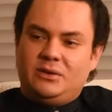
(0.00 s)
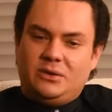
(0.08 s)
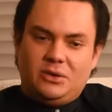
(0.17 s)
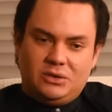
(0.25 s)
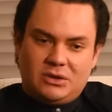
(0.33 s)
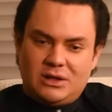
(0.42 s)

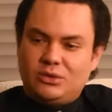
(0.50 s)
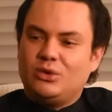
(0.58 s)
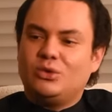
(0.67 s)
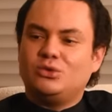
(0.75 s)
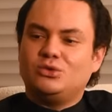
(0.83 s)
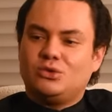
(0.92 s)
con
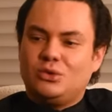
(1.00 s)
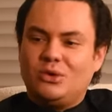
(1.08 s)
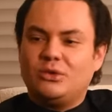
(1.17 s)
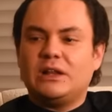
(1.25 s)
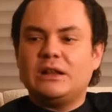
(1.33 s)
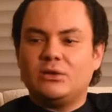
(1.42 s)
tanto gusto,
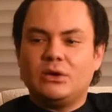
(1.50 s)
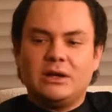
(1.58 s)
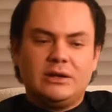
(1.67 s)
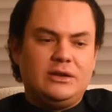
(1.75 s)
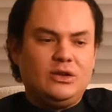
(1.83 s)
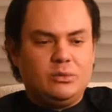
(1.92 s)
con tanto
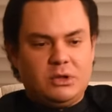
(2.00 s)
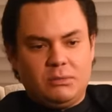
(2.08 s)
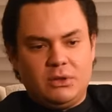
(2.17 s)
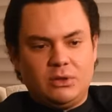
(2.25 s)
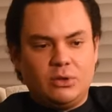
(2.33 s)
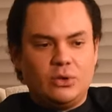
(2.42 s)
cariño, me
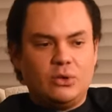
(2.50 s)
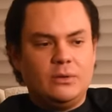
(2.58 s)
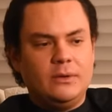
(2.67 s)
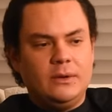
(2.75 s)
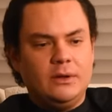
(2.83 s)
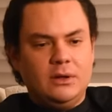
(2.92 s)

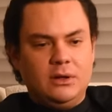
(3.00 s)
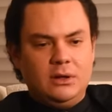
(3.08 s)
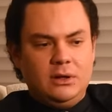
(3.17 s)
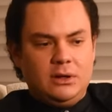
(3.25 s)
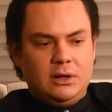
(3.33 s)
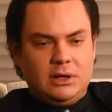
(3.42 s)
invitó
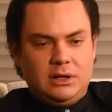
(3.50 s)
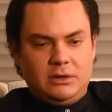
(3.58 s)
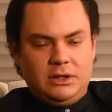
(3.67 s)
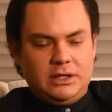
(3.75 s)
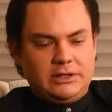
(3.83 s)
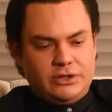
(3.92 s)
a la
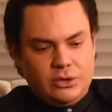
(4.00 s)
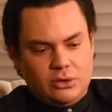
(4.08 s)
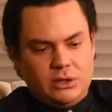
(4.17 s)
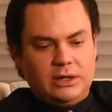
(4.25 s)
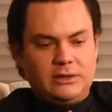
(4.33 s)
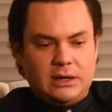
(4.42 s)

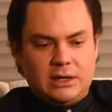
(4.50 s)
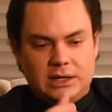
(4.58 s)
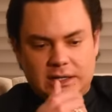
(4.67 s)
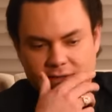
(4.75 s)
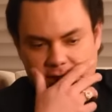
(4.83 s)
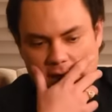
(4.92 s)
habitación, a entrar a
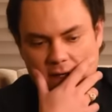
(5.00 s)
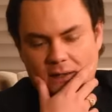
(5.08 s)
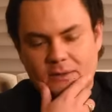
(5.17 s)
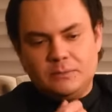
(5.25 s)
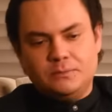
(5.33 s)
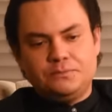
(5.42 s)
la
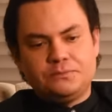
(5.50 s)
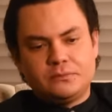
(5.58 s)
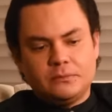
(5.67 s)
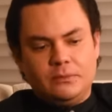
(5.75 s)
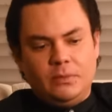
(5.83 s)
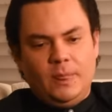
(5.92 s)
sala
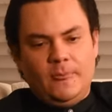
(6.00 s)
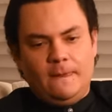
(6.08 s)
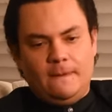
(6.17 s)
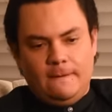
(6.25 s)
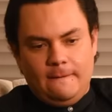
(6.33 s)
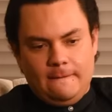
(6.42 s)

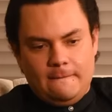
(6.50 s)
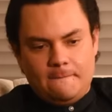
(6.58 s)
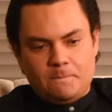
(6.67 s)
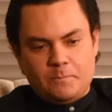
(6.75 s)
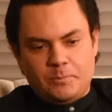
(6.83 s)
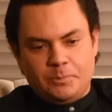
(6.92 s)
y
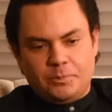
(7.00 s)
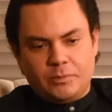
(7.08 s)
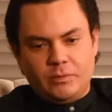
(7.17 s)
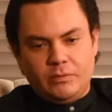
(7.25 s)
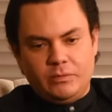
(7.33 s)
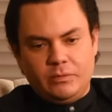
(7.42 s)
mm,
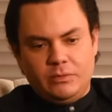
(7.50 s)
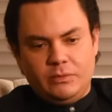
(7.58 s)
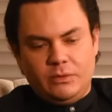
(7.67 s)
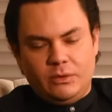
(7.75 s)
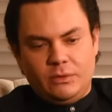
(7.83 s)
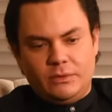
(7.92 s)

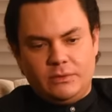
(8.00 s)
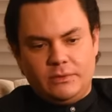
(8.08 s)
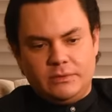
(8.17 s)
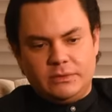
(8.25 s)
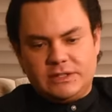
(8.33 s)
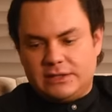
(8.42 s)

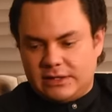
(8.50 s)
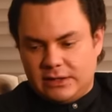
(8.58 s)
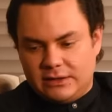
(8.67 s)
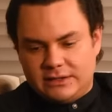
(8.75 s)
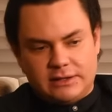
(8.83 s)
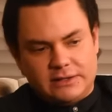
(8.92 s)
se,
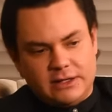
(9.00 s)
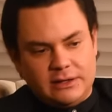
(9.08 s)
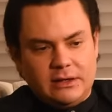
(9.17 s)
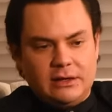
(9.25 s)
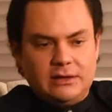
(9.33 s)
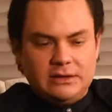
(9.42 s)
se,
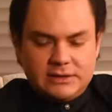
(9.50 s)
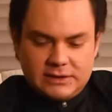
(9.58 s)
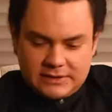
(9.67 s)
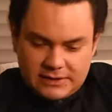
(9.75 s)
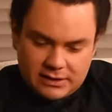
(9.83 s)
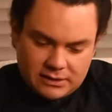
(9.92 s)

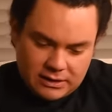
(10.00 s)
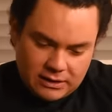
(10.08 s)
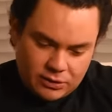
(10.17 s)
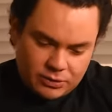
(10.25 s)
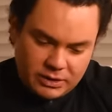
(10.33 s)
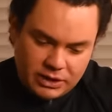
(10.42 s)
sienta al
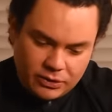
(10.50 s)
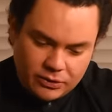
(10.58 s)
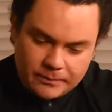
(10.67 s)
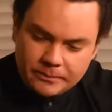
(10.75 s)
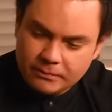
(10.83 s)
lado mío,